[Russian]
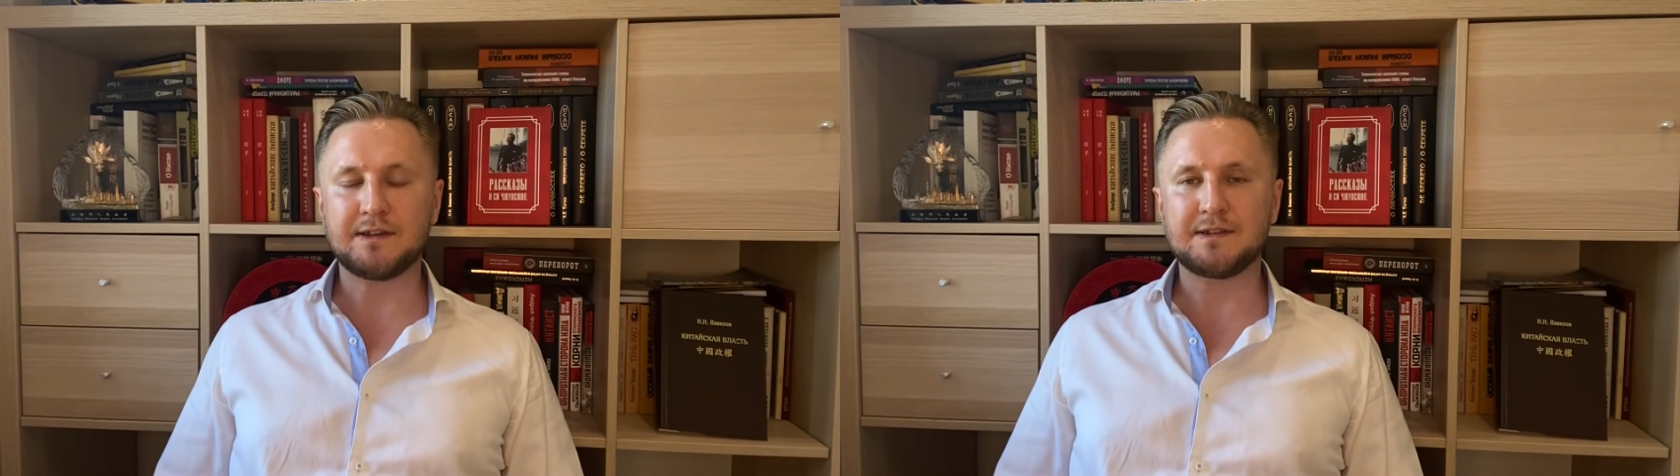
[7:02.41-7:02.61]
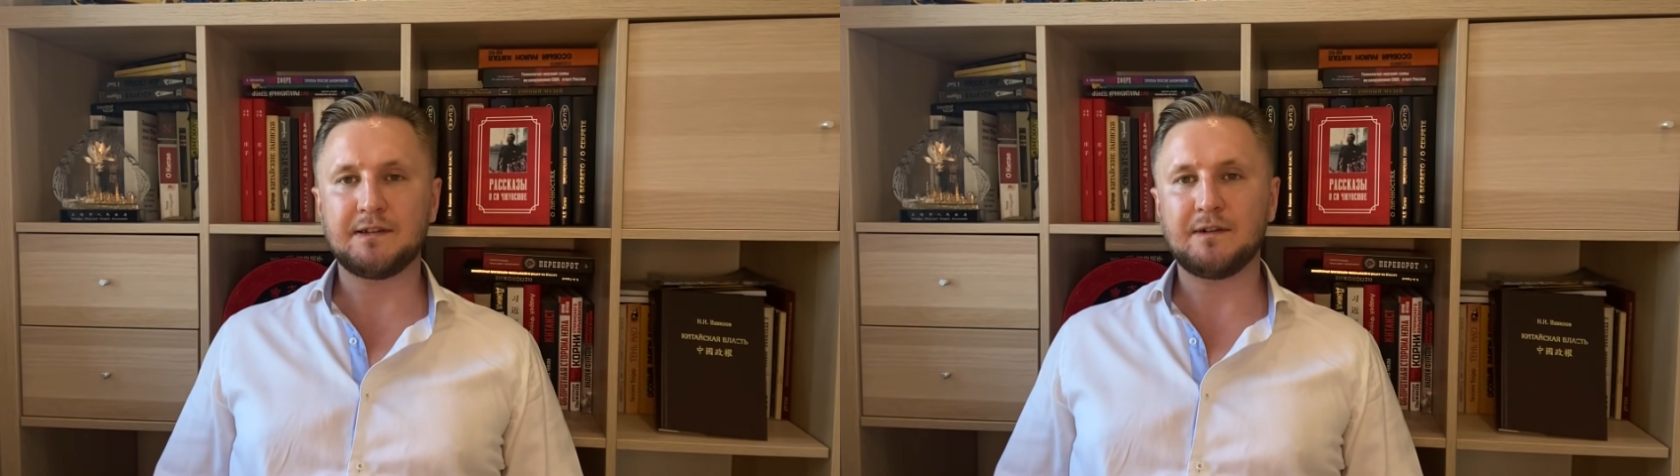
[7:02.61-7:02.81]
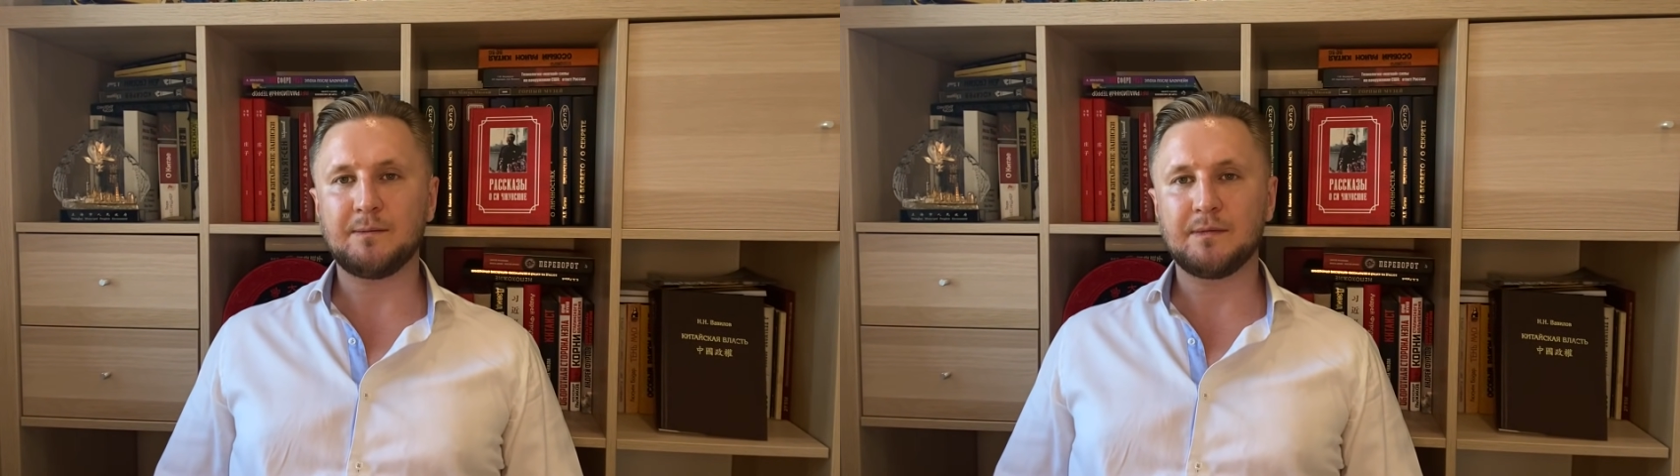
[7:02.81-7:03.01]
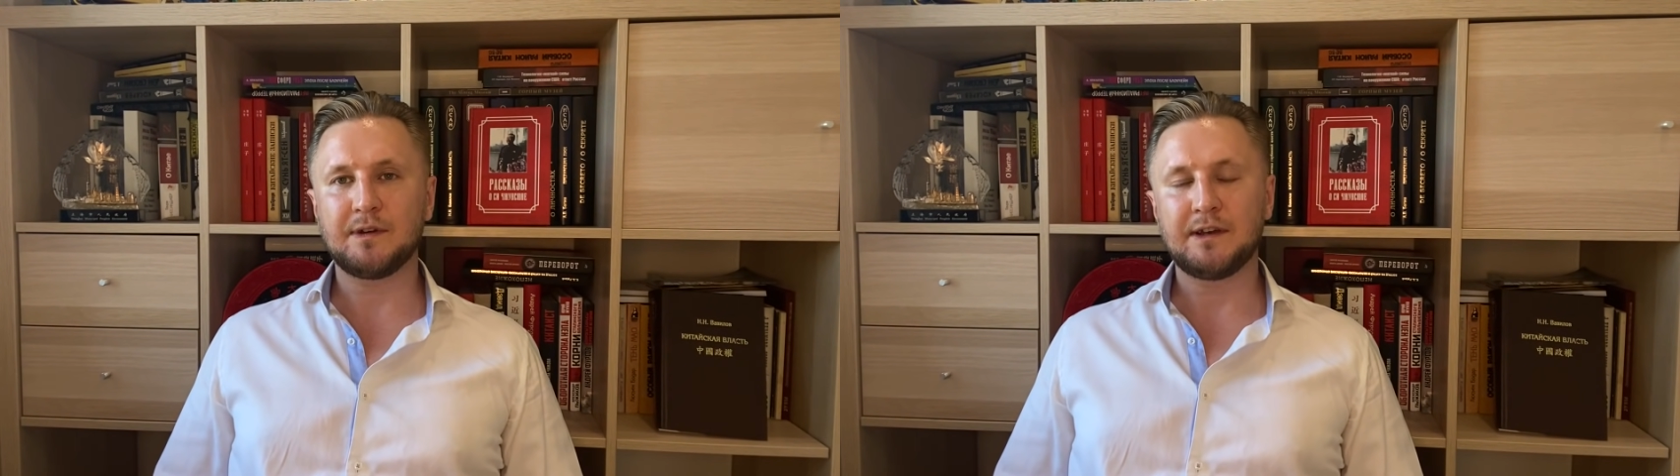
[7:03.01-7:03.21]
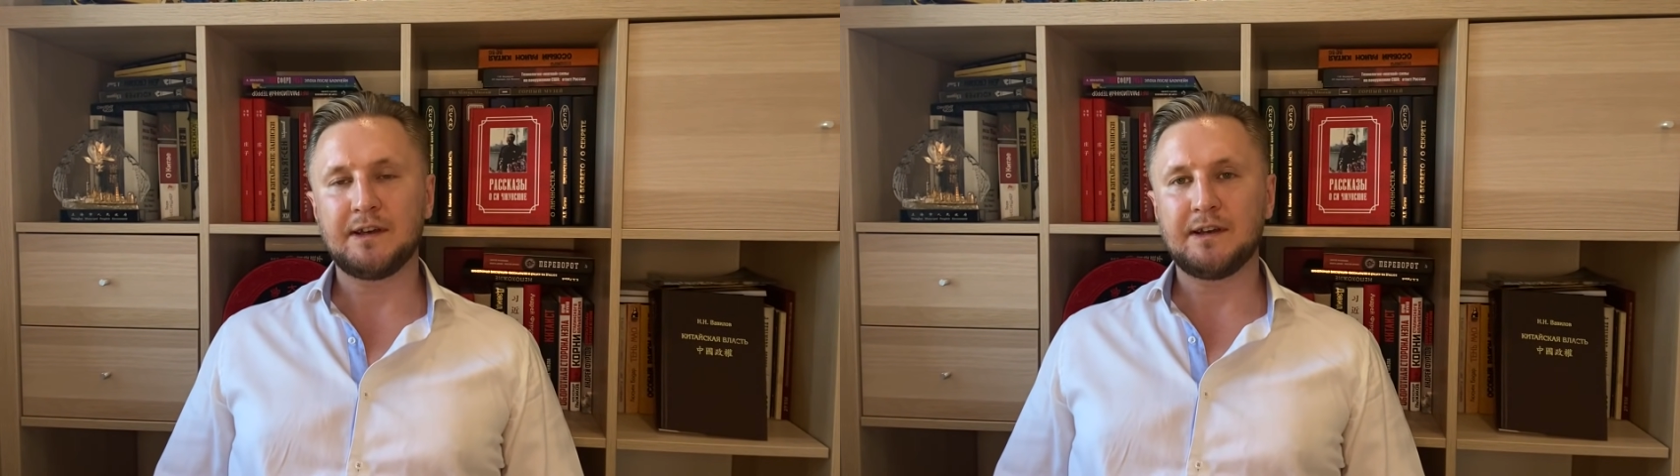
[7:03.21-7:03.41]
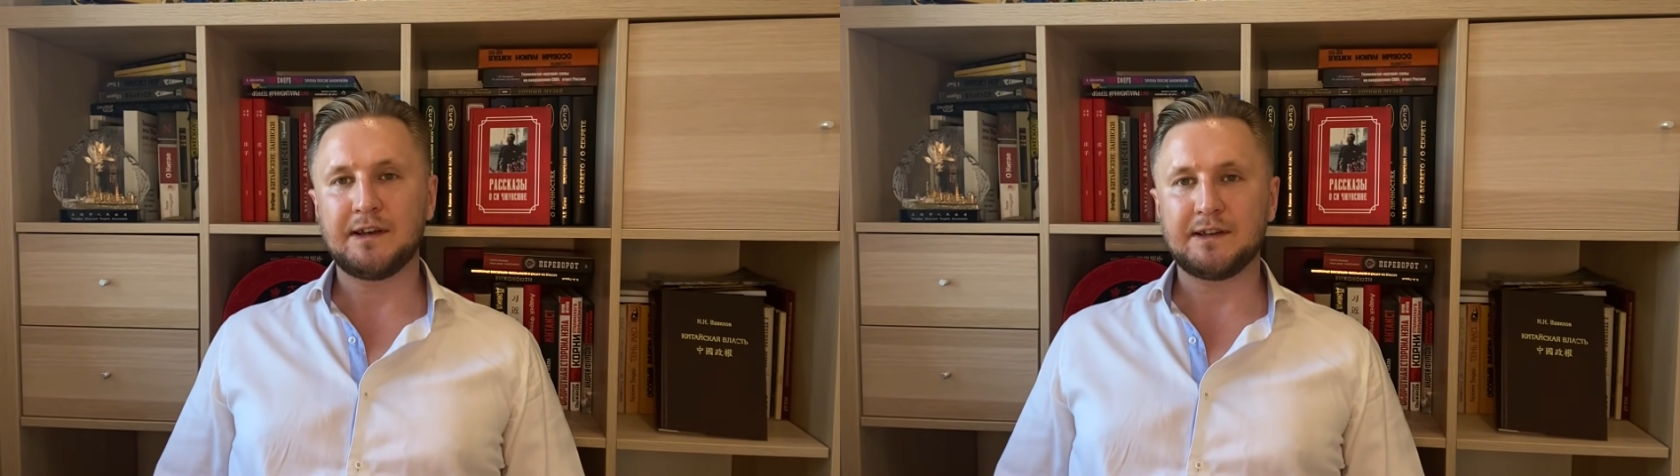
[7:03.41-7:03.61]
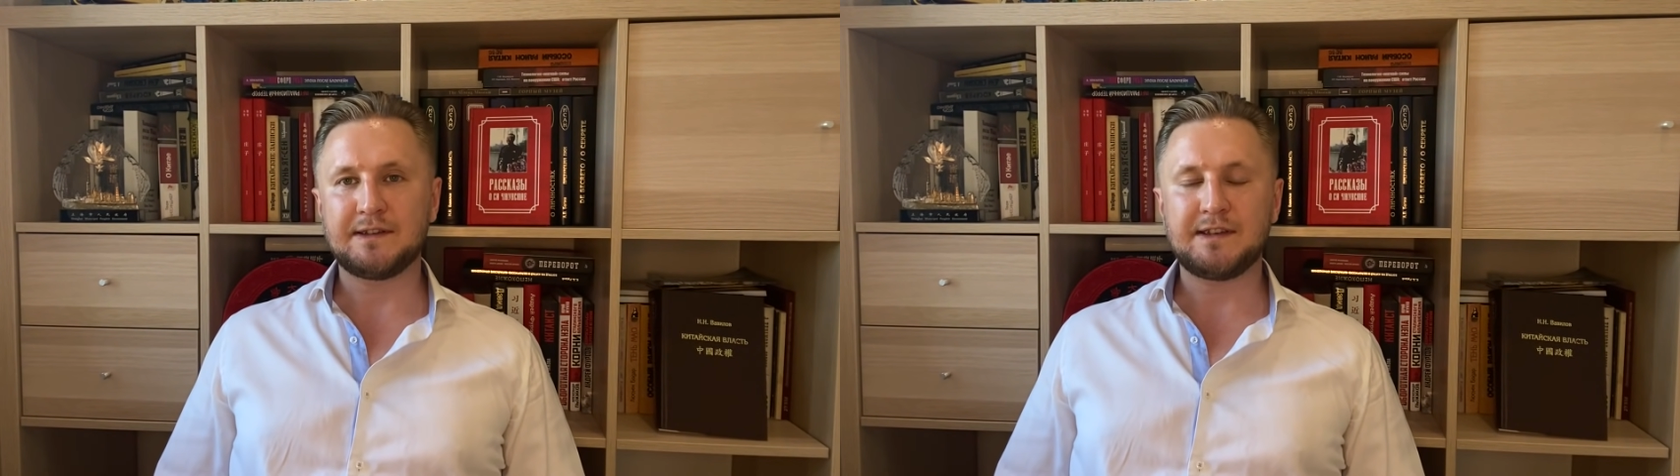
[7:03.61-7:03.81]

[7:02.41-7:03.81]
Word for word: Если вам эта